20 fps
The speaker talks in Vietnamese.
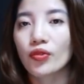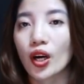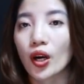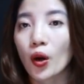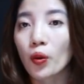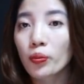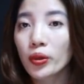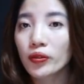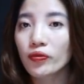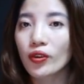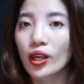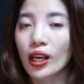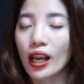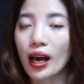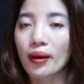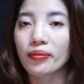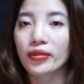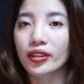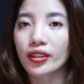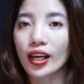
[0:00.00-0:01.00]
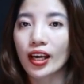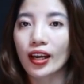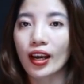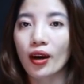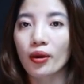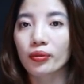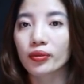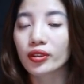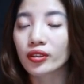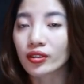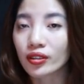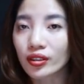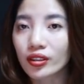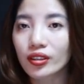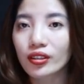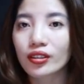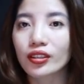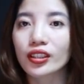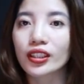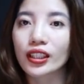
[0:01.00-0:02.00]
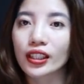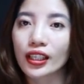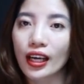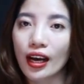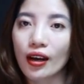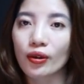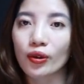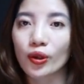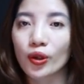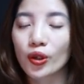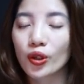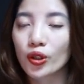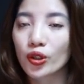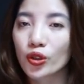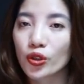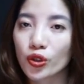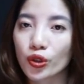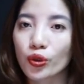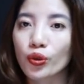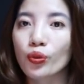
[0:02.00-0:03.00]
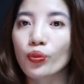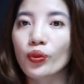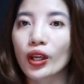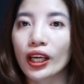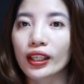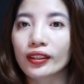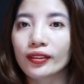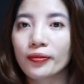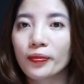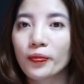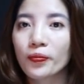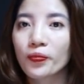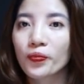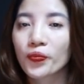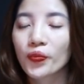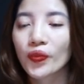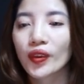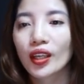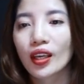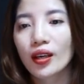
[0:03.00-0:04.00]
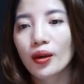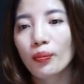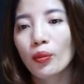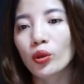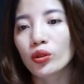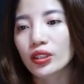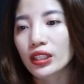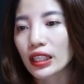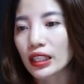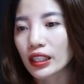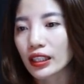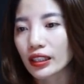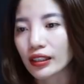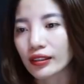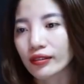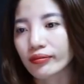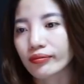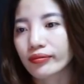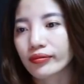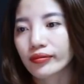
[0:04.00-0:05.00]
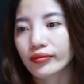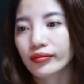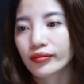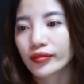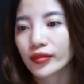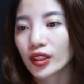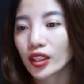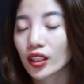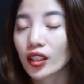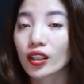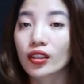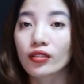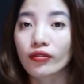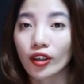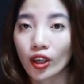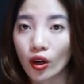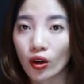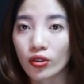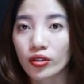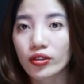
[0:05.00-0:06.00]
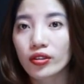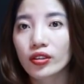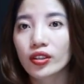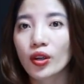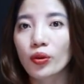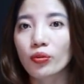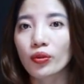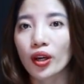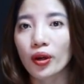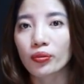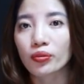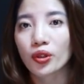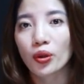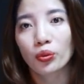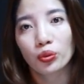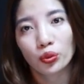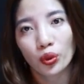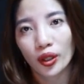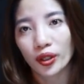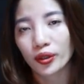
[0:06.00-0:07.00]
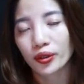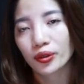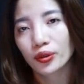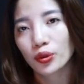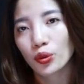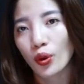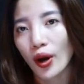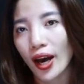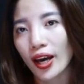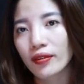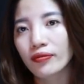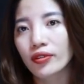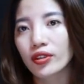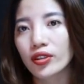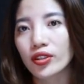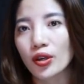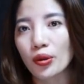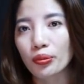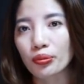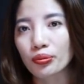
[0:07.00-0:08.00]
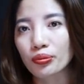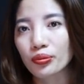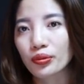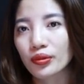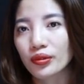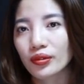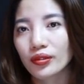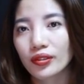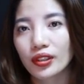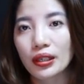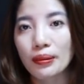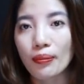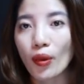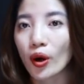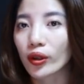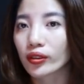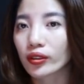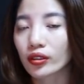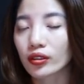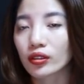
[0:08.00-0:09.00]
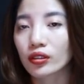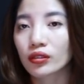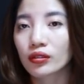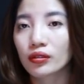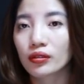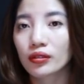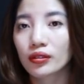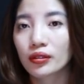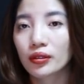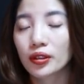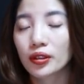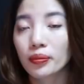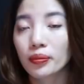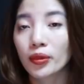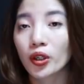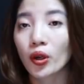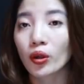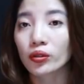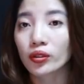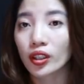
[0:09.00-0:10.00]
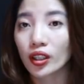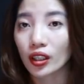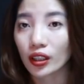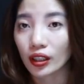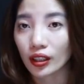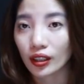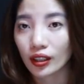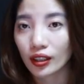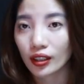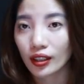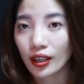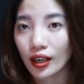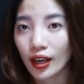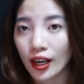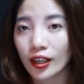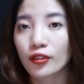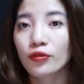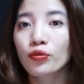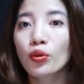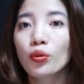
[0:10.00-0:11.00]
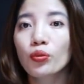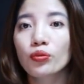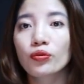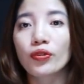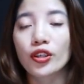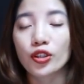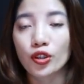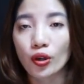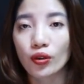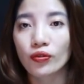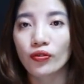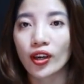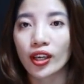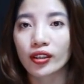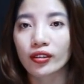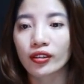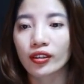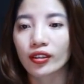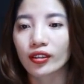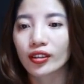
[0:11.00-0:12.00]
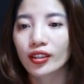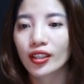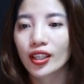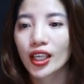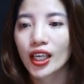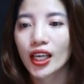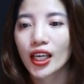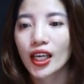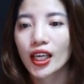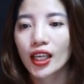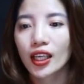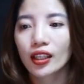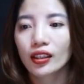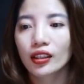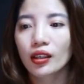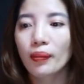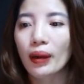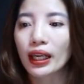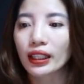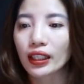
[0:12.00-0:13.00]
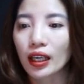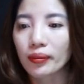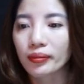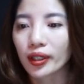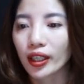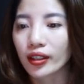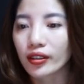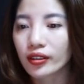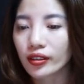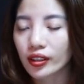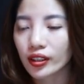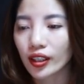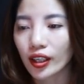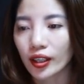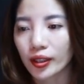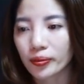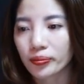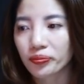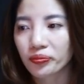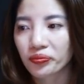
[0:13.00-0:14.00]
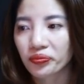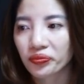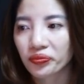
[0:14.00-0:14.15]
và không biết phải làm như thế nào, ứng xử như thế nào cho đúng đắn. Một gia đình thì cần phải có sự đồng lòng đồng thuận của hai vợ chồng thì mọi thứ mới có thể hạnh phúc và trọn vẹn được. Tâm An cảm thấy như thế này.